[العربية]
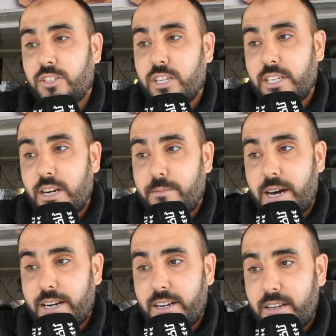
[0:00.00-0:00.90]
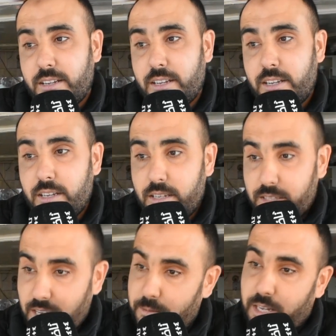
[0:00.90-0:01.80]
الجاليه غير برا
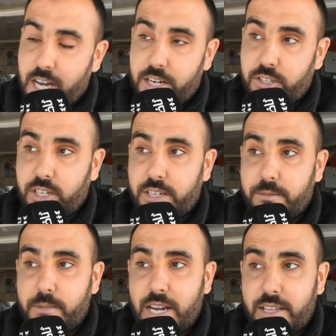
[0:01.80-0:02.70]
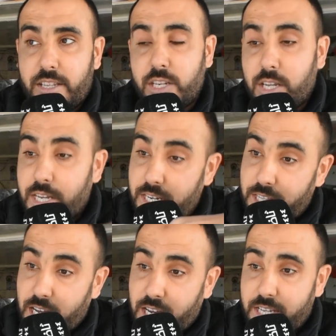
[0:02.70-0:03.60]
صحاب الخارج يعني معرض يعني اني
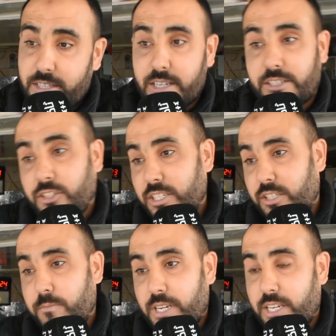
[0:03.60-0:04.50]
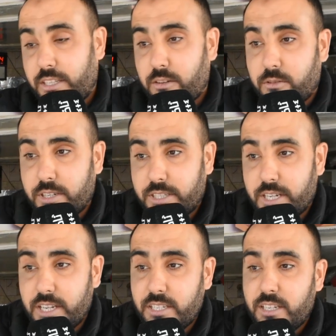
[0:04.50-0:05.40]
اذا قاين داز تغن الشباكيه كون
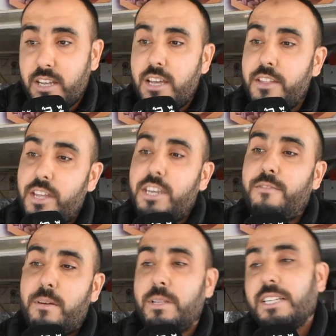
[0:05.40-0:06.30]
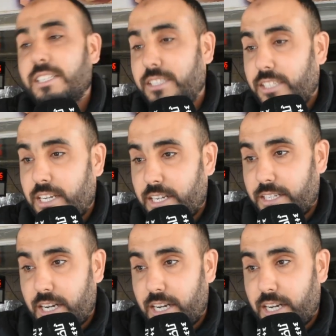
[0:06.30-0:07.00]
الزايس لاني فاميليا نسكن